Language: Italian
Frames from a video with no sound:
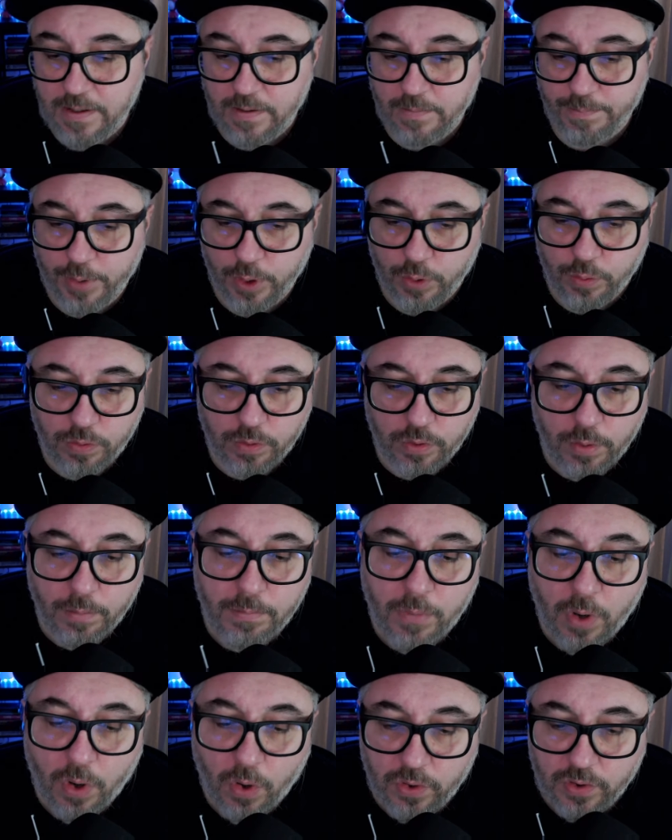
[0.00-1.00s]
per un non
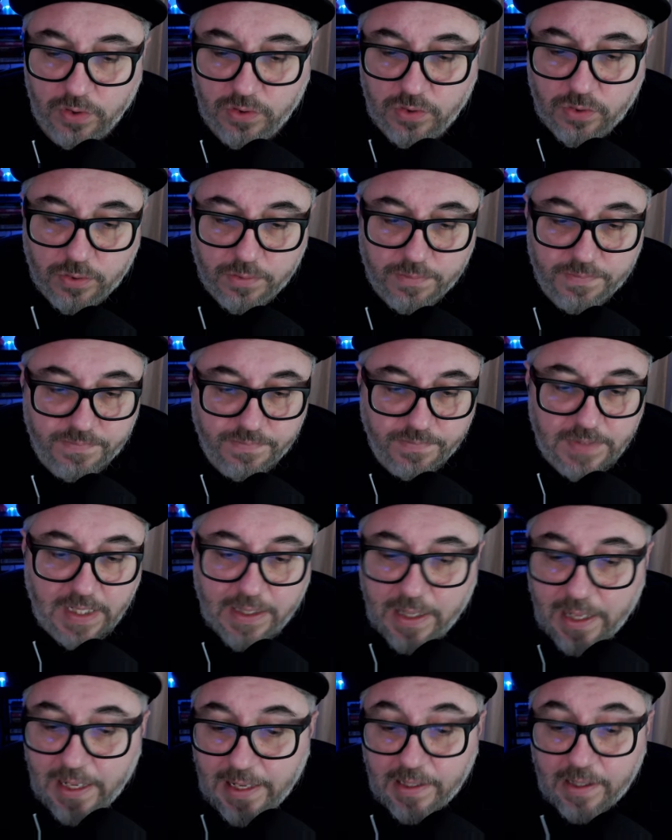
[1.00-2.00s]
morto.
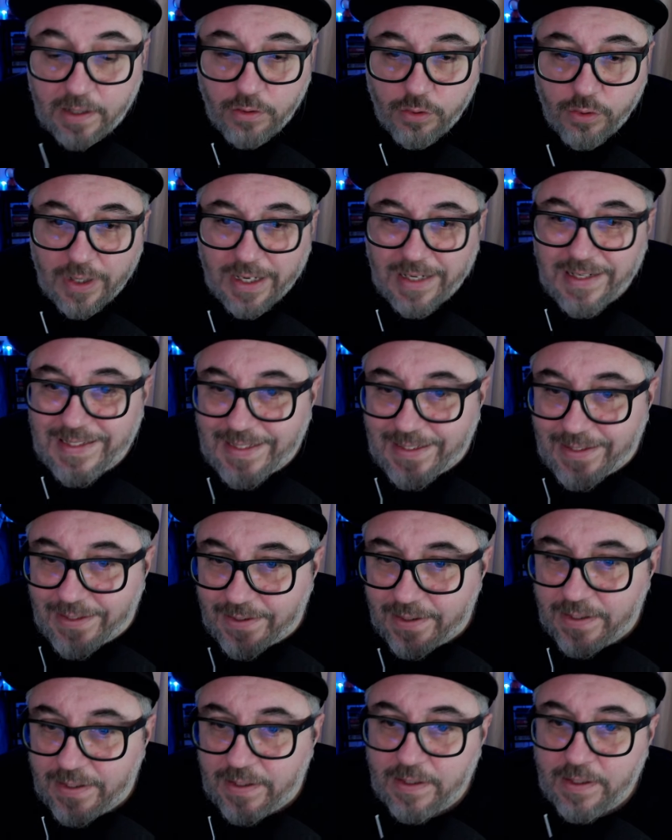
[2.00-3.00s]
E, e allora lì
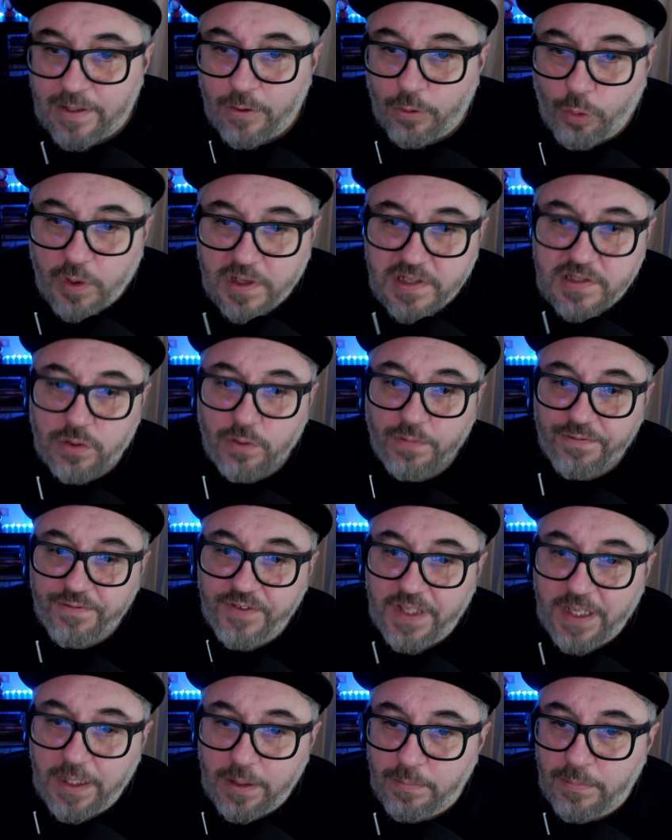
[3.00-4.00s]
questo
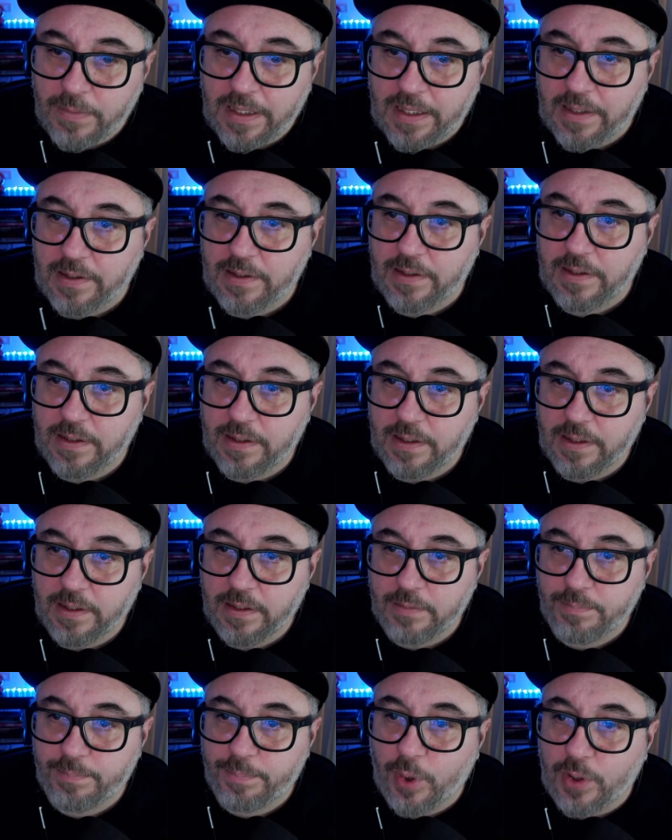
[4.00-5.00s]
film
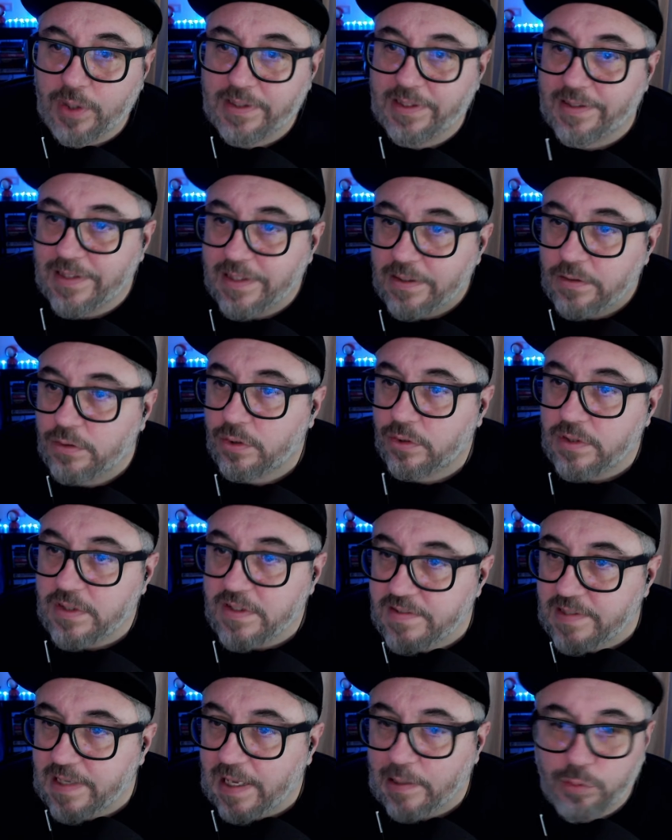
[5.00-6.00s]
eh, porta dentro di
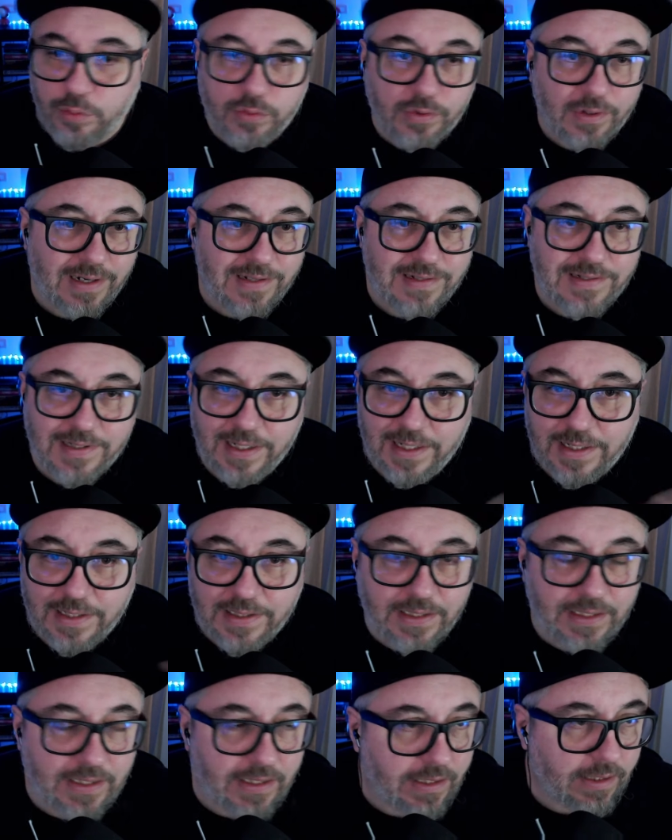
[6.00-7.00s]
sé tutta una serie
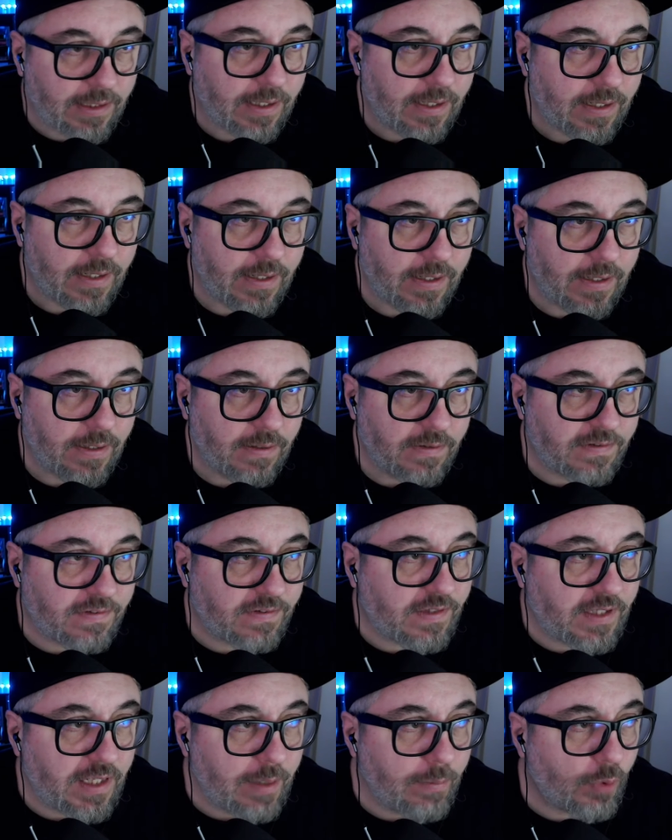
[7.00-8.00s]
di
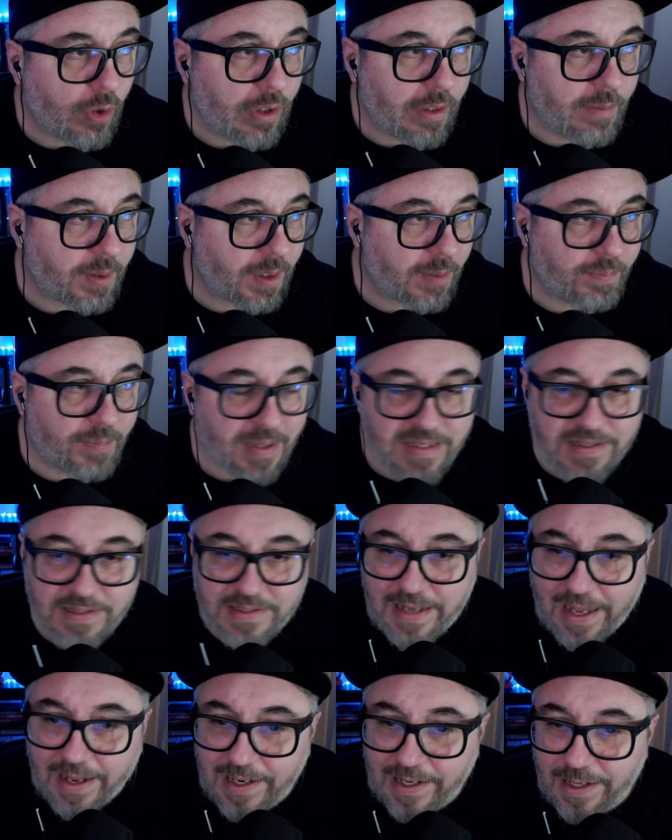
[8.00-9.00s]
stimoli per
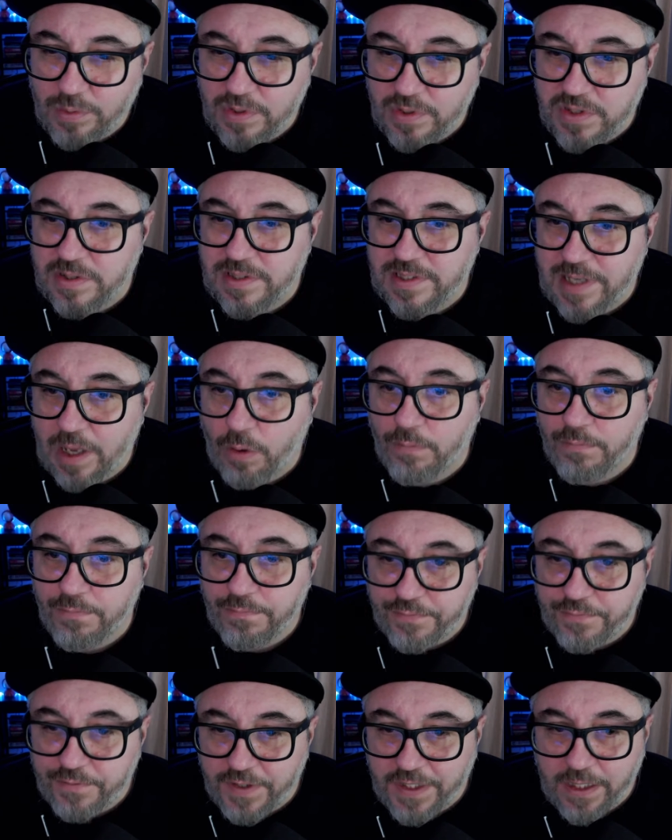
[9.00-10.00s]
pensare che questo sia un
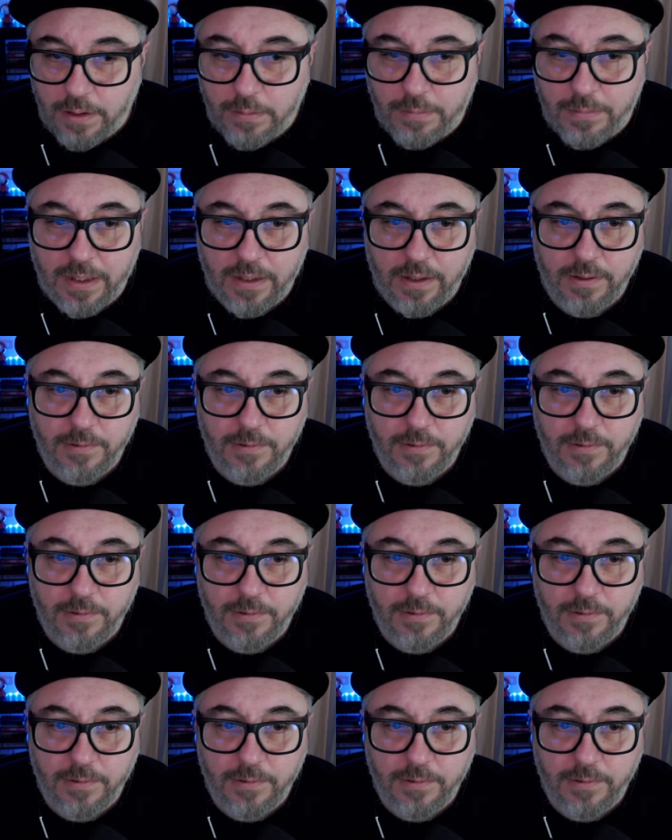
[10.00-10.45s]
film,